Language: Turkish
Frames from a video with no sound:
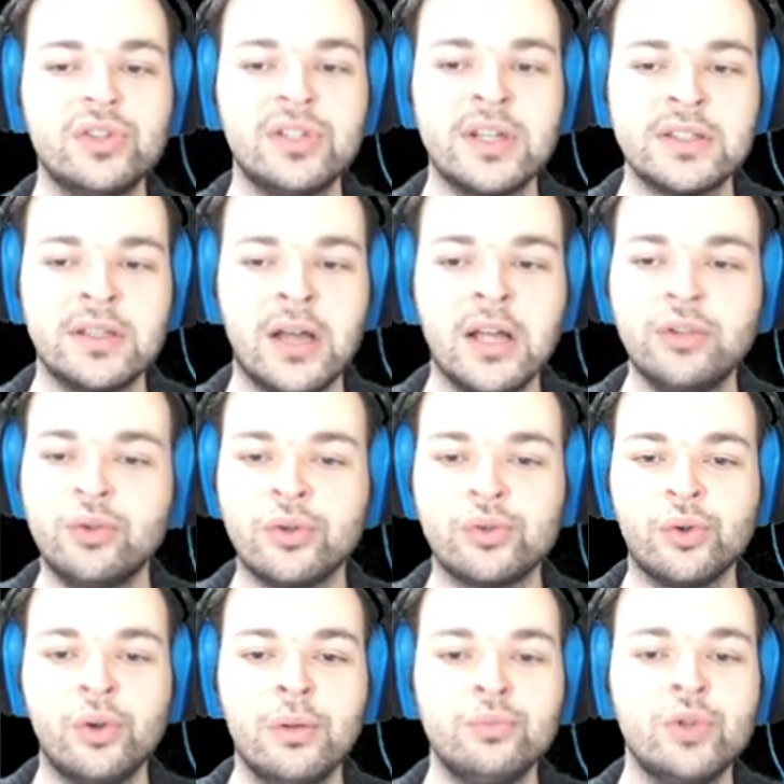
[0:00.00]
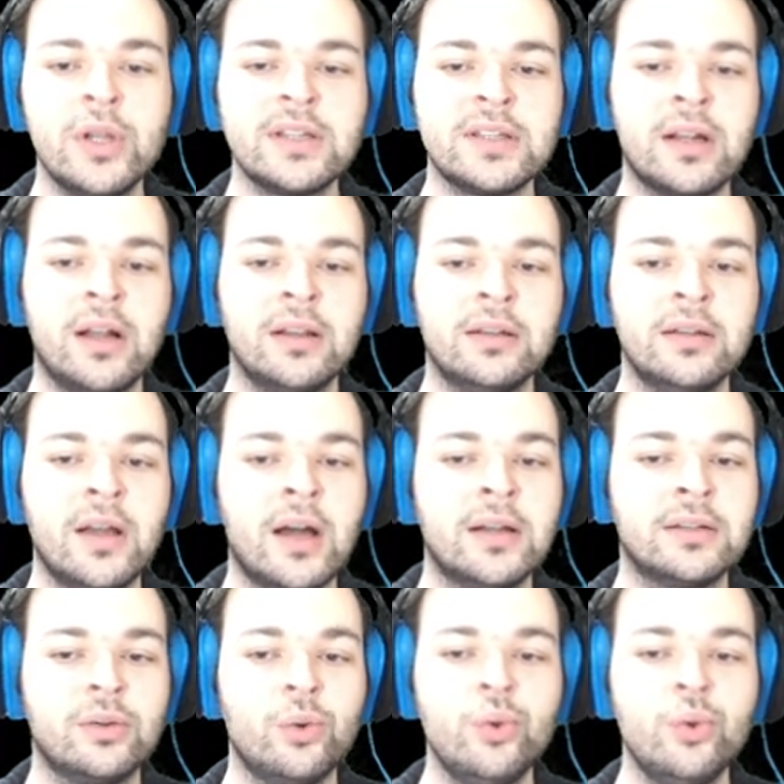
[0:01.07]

sırasında Atrox ölümcül hasar aldığında artık